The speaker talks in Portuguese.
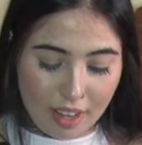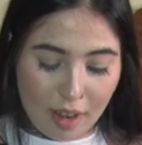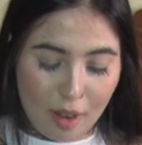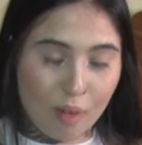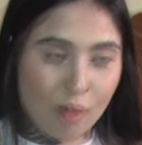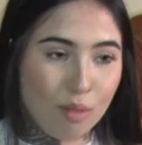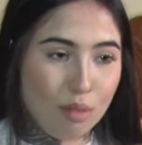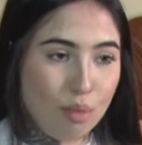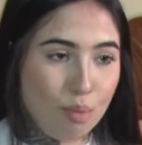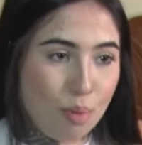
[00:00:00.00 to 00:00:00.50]

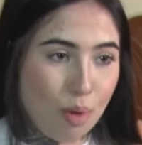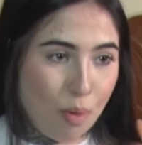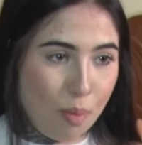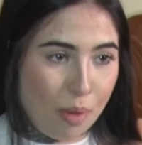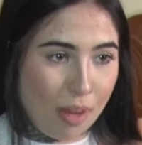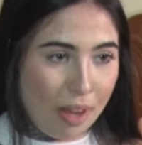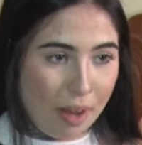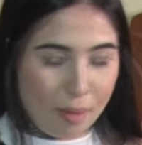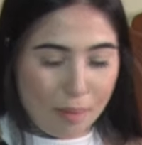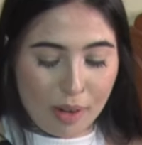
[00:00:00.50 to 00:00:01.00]
alguns
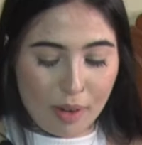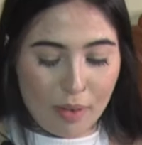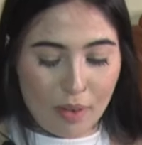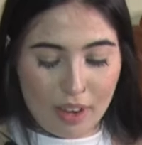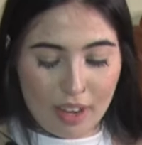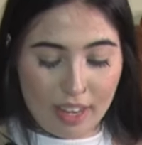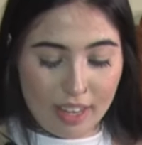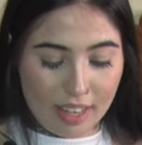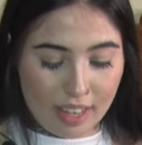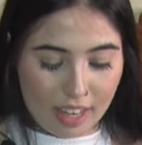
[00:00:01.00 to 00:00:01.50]
problemas com
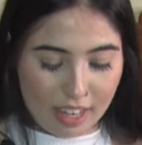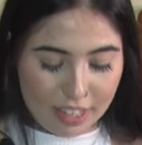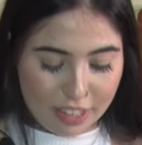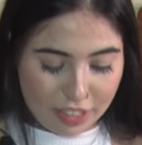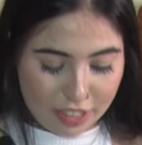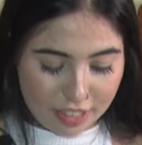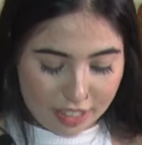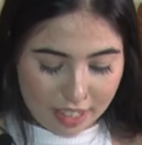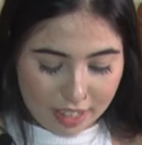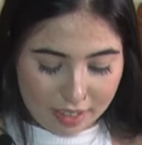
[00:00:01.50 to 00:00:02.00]
a
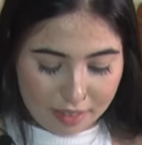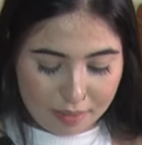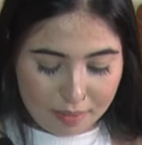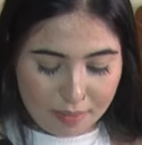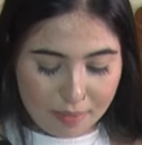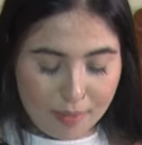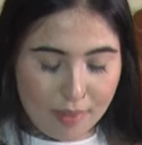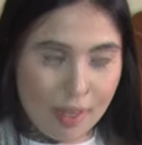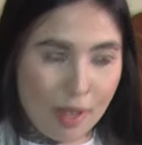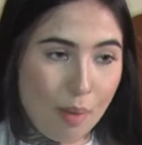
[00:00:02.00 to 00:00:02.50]
igreja, né?
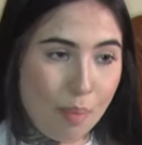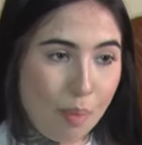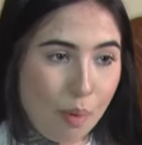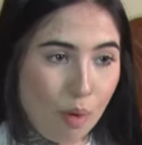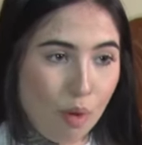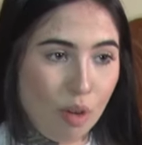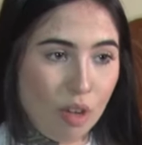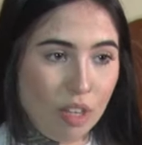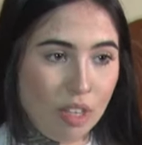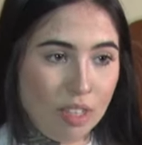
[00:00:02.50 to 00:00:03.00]

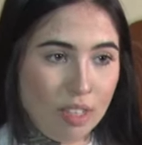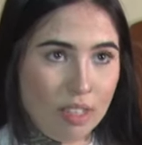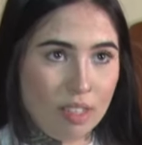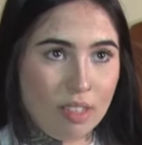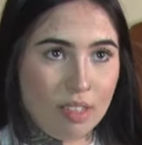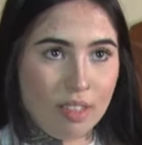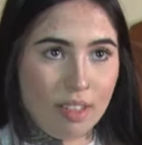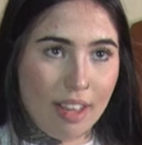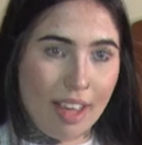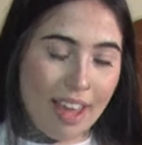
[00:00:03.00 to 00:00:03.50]

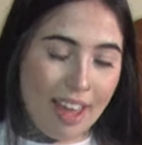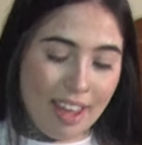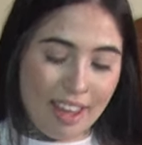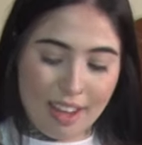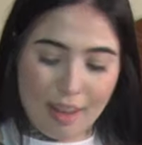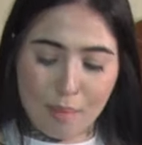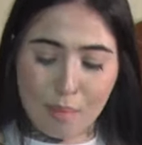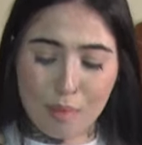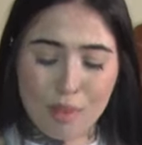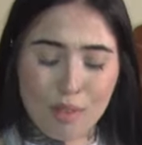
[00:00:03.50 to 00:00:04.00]
Depois,
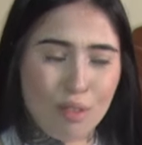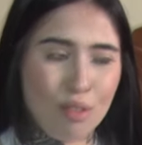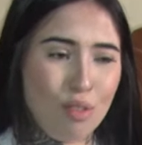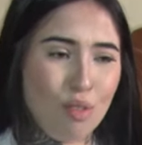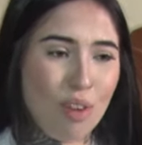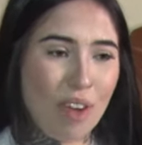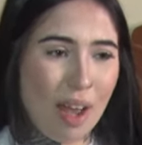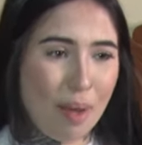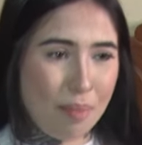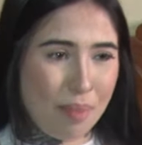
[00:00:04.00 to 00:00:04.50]
é, é muito
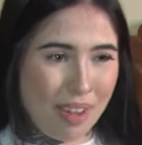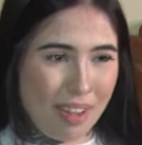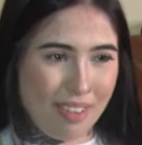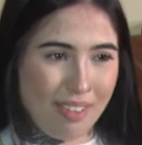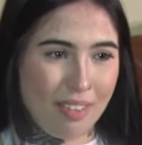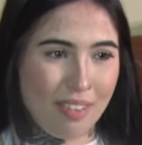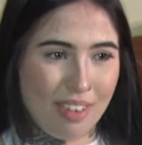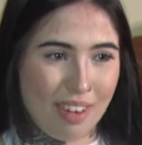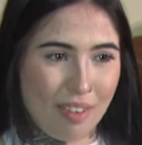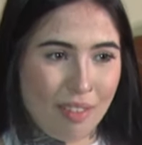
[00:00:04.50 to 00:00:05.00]

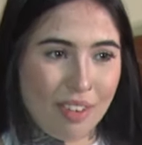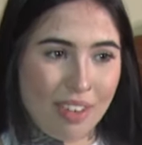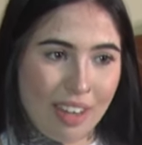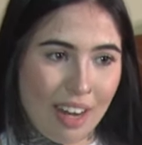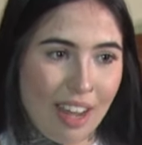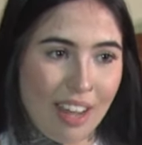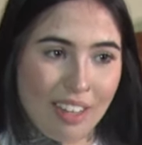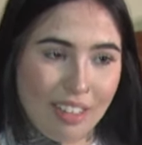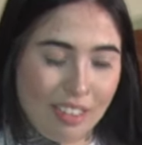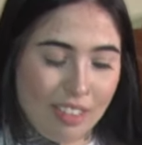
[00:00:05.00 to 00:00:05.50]
julgamento, na
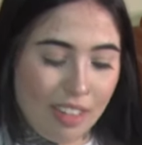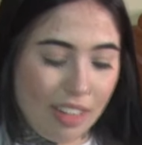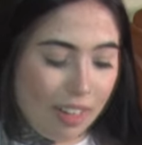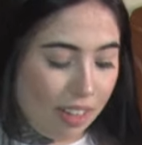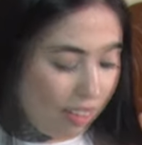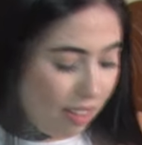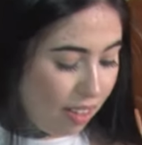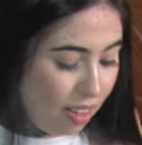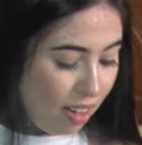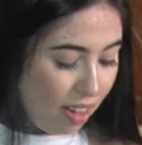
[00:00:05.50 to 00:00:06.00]
verdade, né?
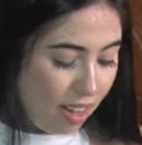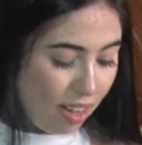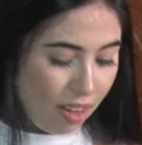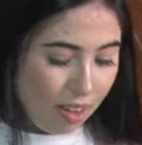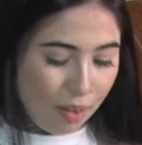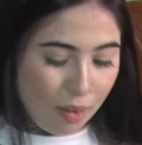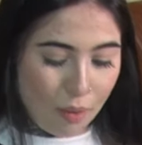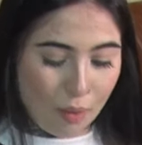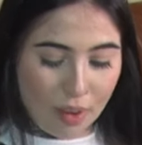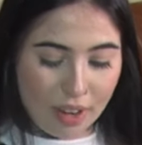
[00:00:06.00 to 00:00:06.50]

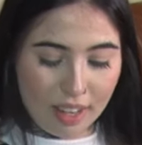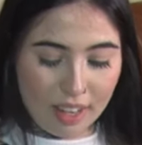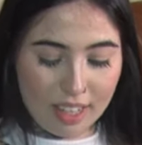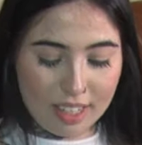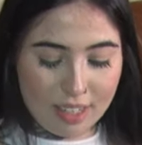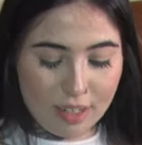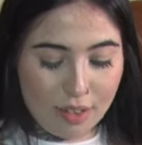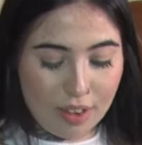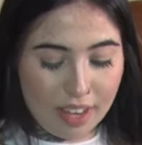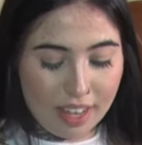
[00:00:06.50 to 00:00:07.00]
com
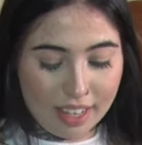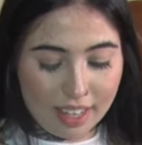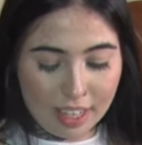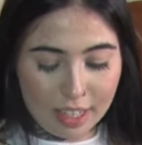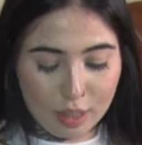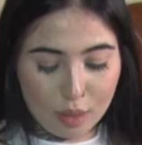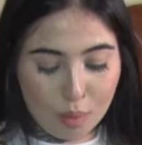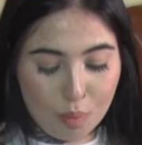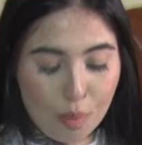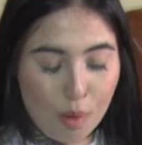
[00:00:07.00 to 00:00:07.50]
relação à
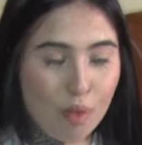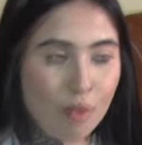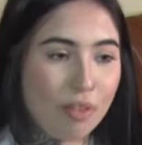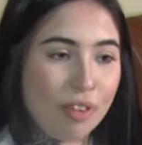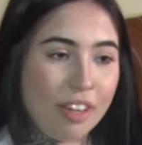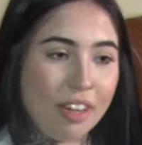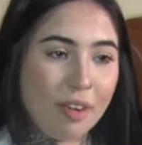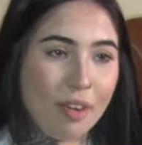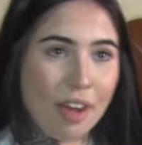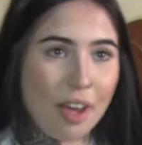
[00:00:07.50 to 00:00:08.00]
igreja. Um povo
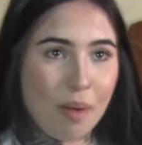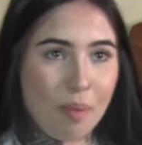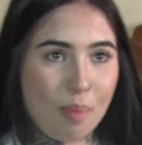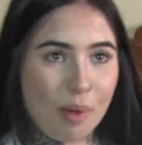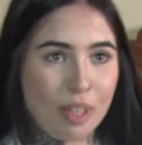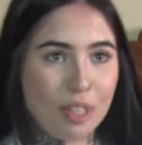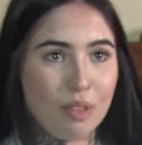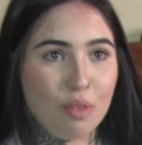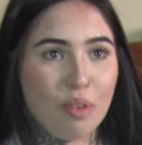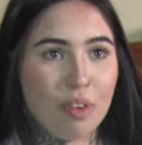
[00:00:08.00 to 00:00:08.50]
que não era
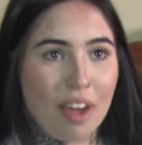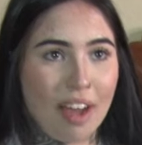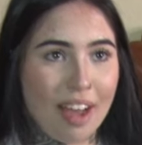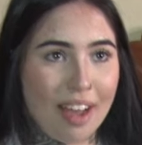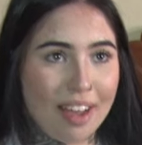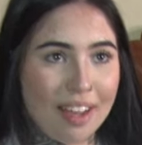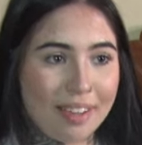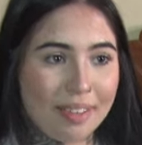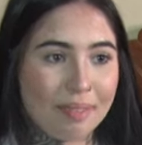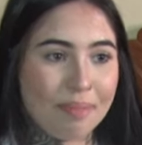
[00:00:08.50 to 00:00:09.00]
para
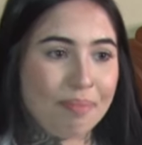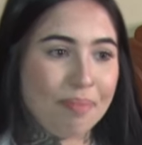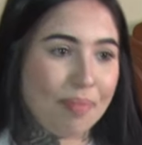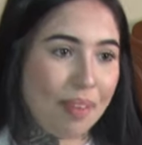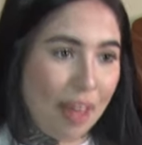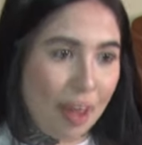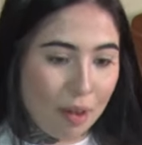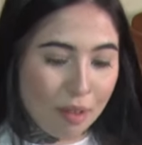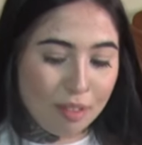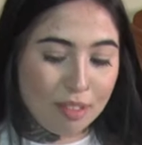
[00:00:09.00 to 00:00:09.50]
julgar
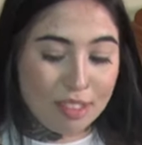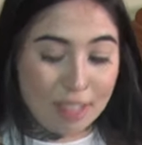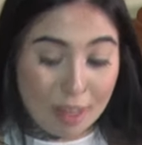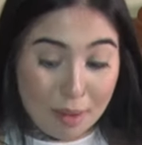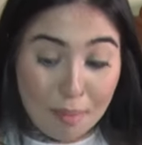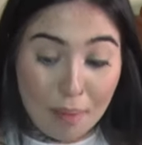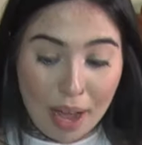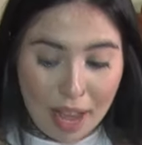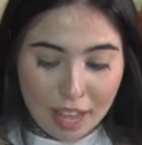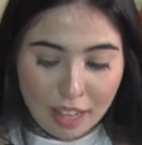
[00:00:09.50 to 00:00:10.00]
é os que
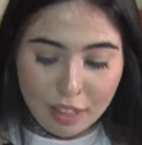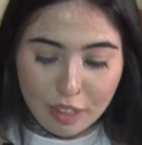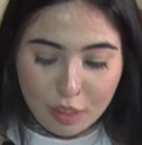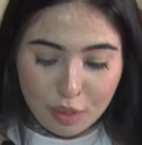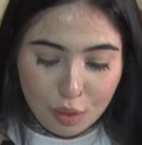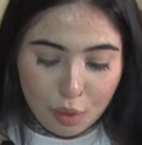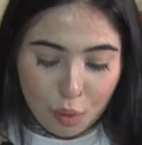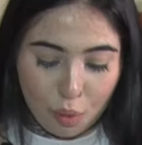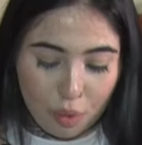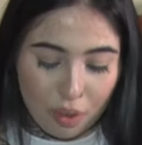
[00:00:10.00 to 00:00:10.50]
mais
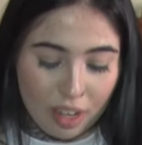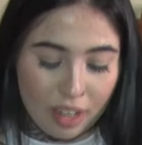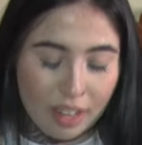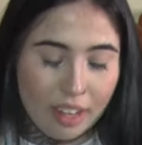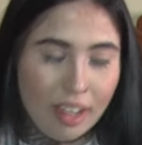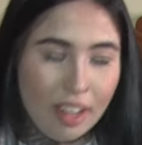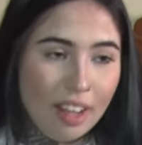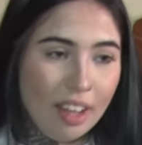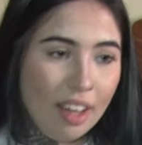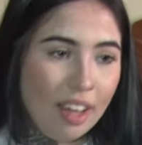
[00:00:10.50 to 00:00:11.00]
julga.
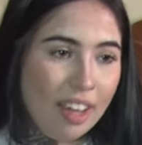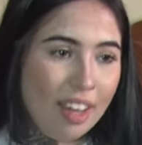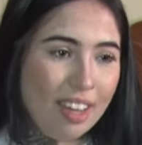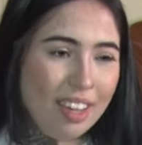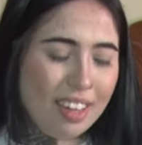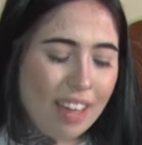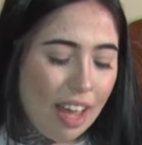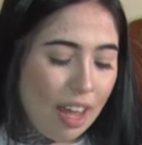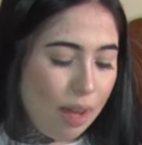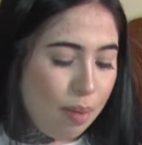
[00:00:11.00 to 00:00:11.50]
E
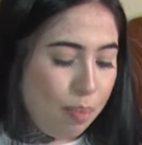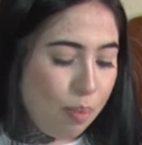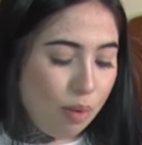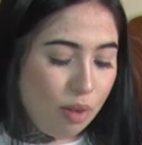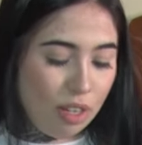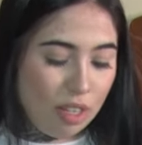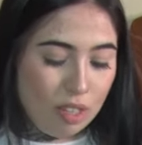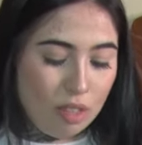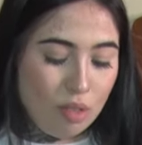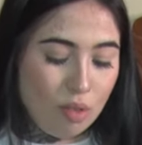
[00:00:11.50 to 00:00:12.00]
daí por
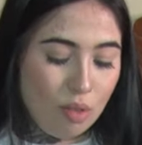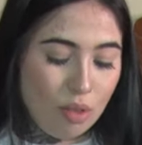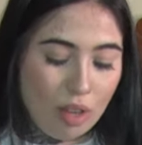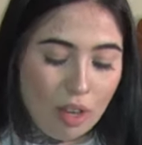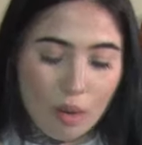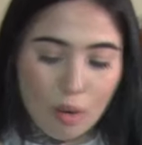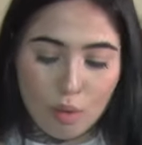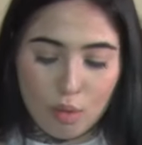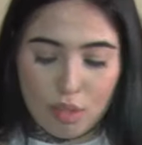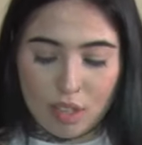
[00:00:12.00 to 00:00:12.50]
isso
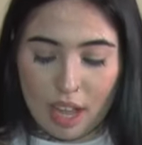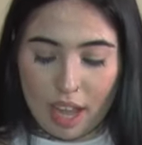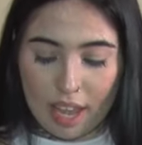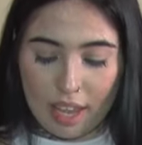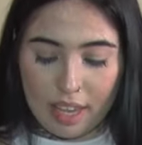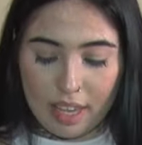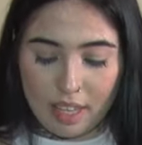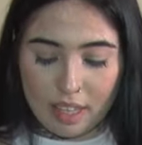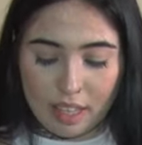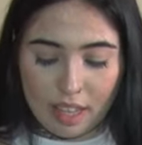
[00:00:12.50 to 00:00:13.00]
eu
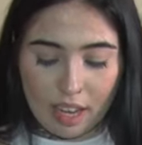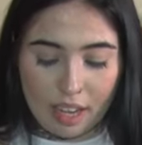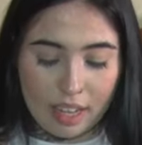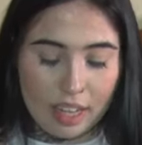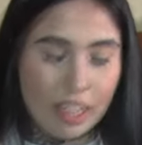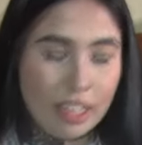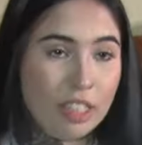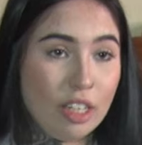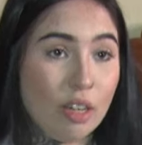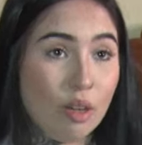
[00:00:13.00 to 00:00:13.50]
saí da
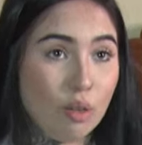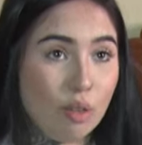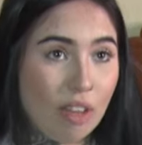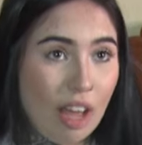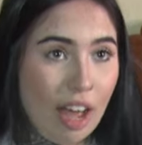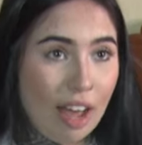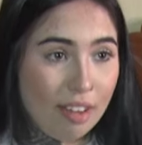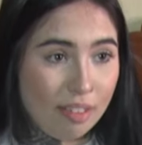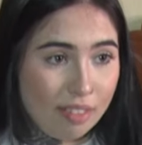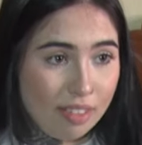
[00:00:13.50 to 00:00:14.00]
igreja que eu
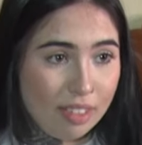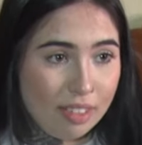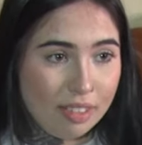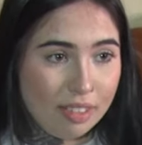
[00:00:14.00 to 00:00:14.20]
tava